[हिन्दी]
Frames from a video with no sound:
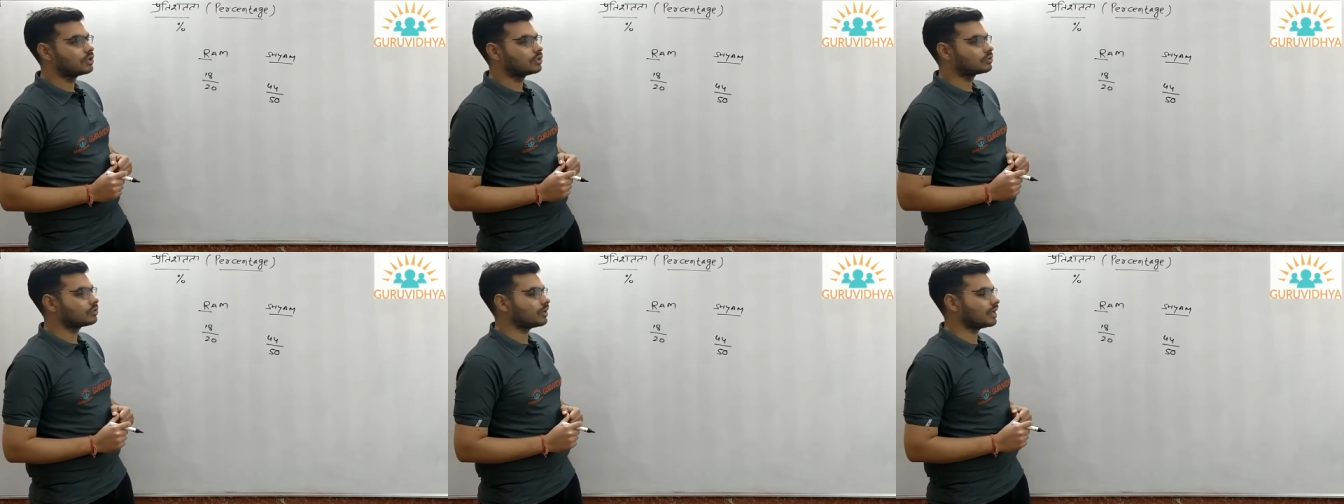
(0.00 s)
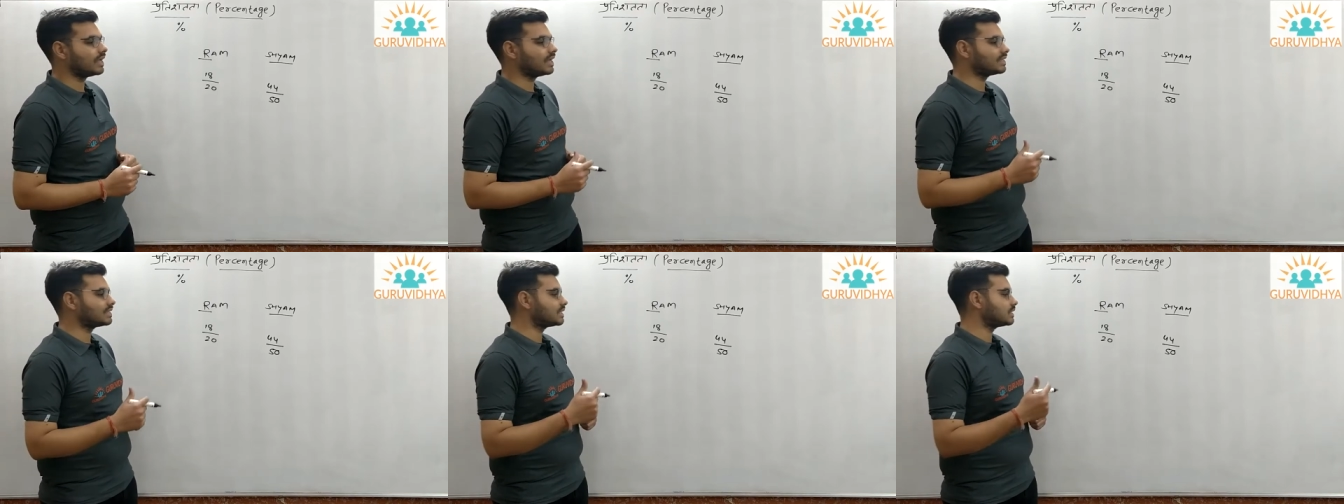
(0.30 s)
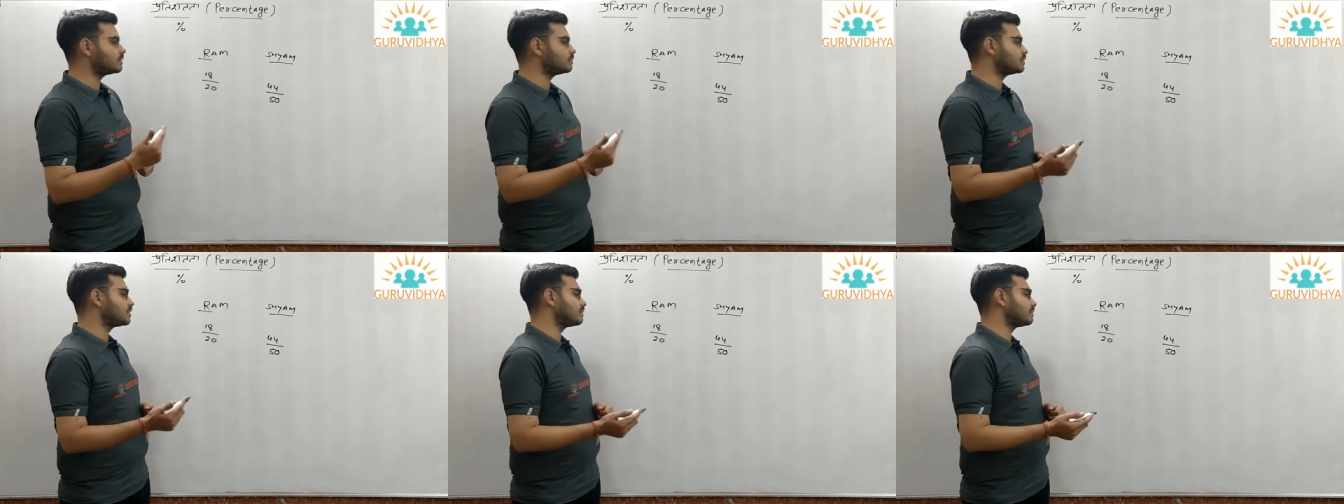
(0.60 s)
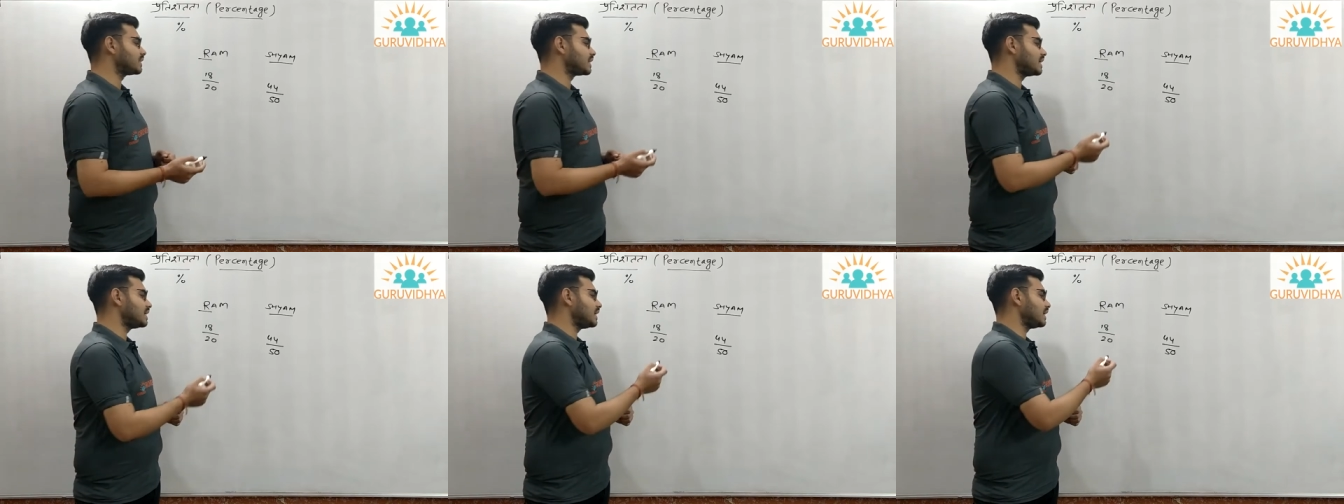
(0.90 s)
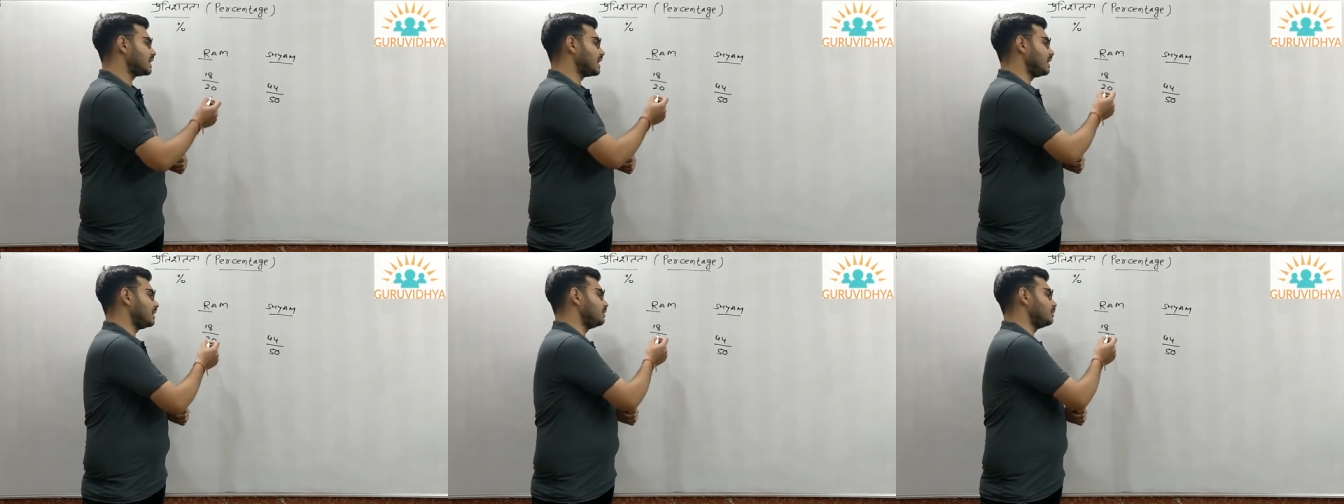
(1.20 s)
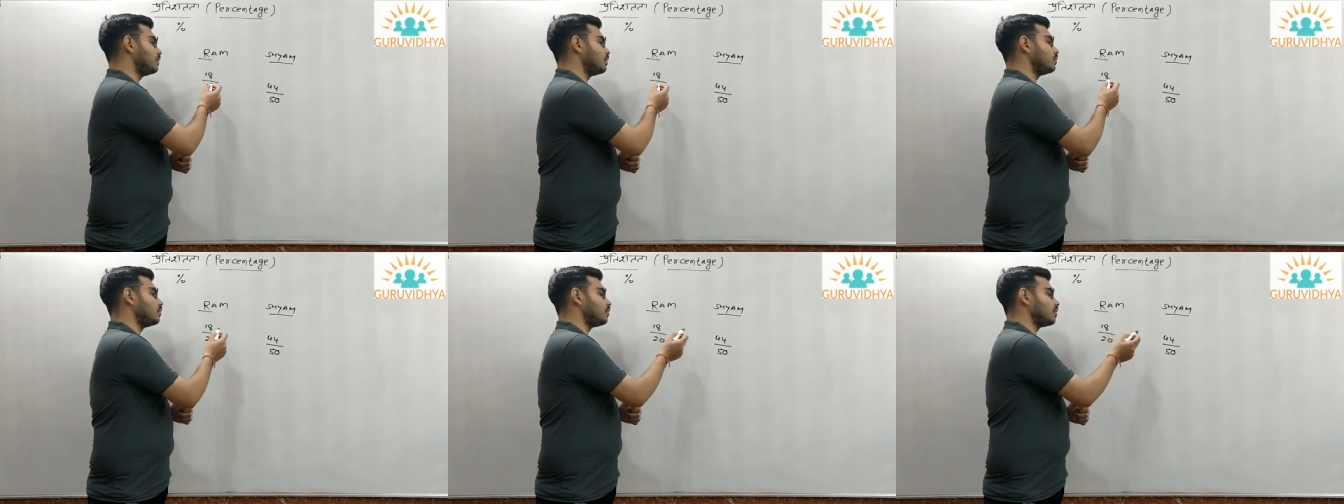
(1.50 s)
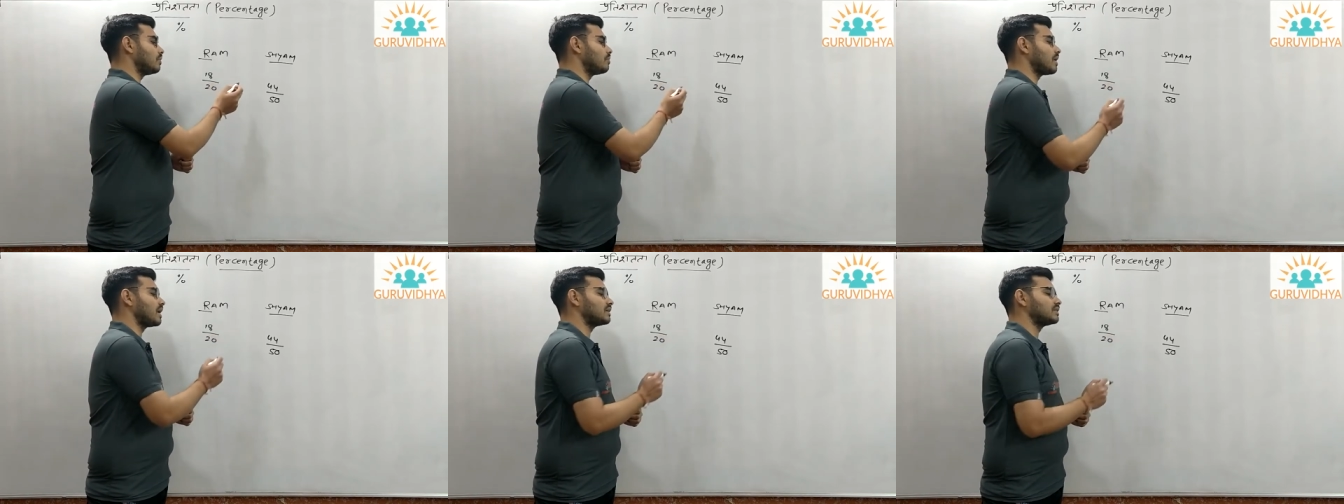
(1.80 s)
तो एक चीज मुझे बताइए कि इन दोनों
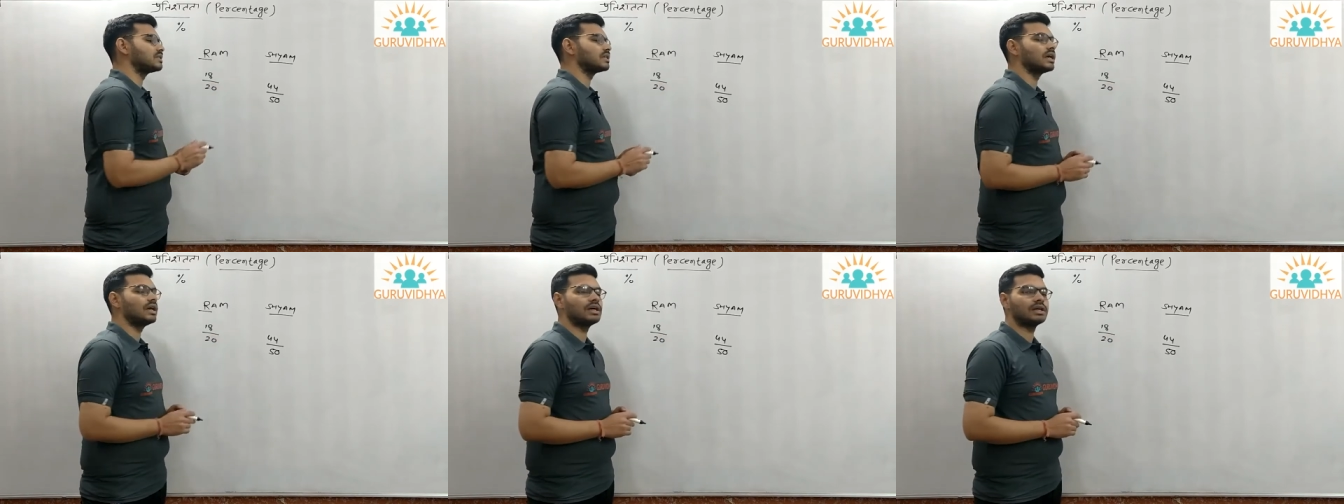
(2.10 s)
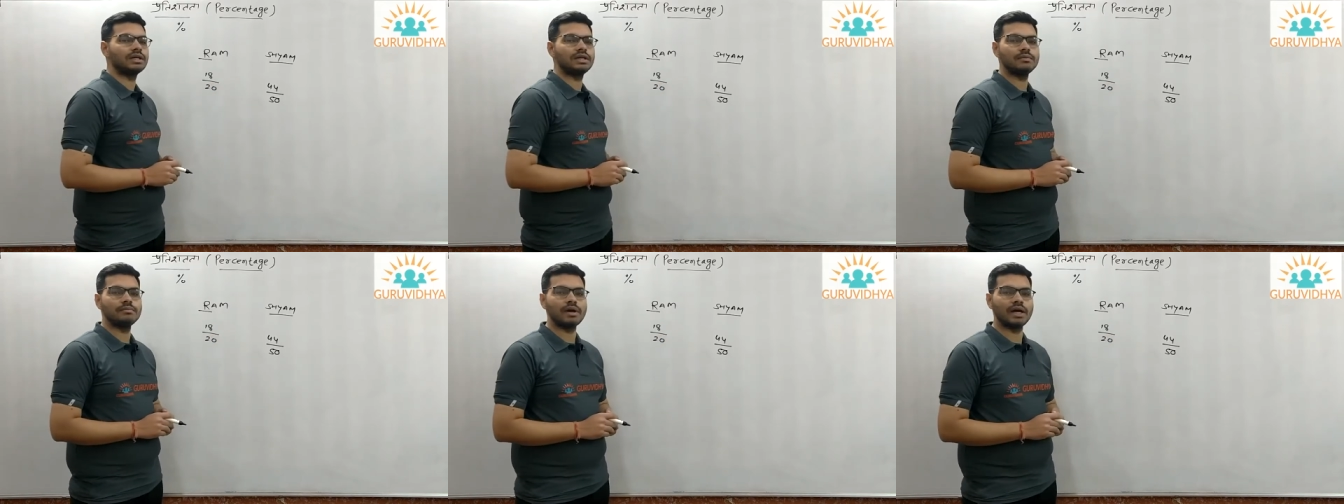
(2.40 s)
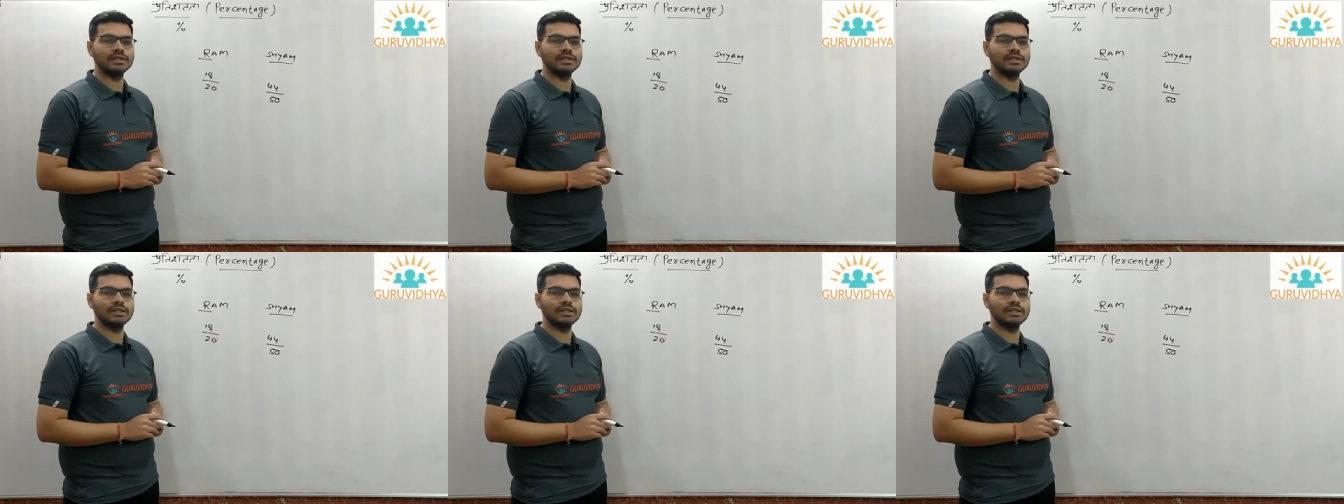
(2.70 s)
के मार्क्स का अगर